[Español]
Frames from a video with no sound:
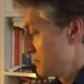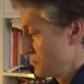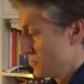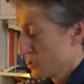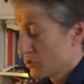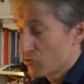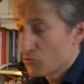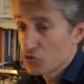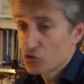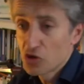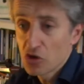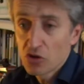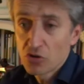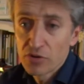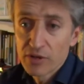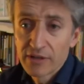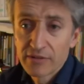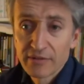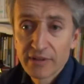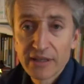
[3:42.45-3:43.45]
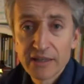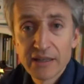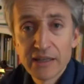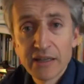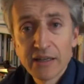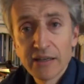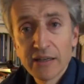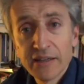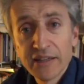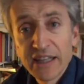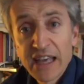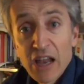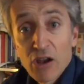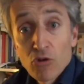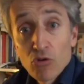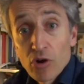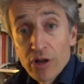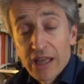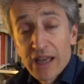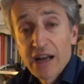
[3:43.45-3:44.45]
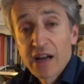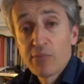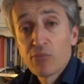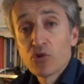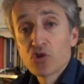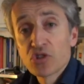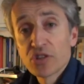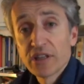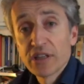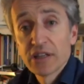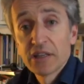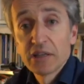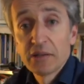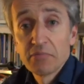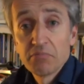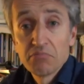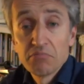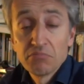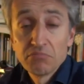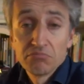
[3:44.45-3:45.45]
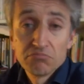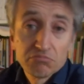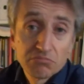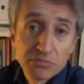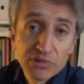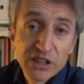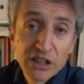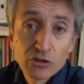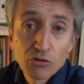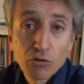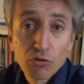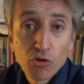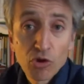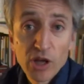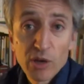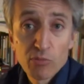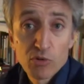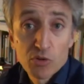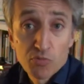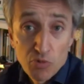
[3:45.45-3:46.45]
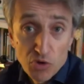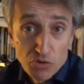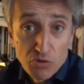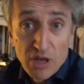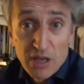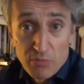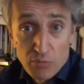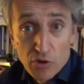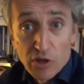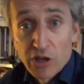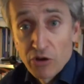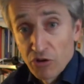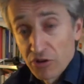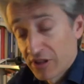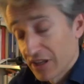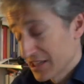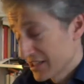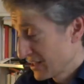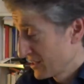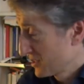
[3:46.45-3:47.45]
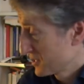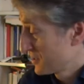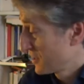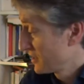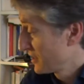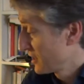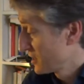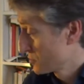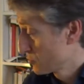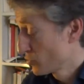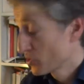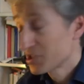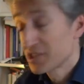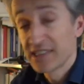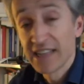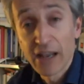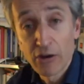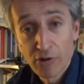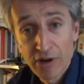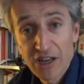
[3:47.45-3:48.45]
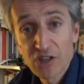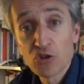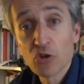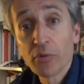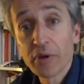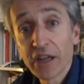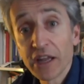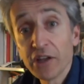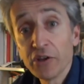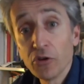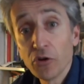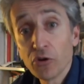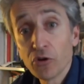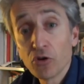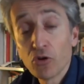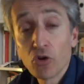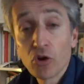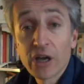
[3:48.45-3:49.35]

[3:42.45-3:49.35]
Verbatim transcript: discusión, en, el diálogo que hagamos de, todo lo que hemos puesto ahí, porque lo interesante sería después dialogar sobre ello, ¿no?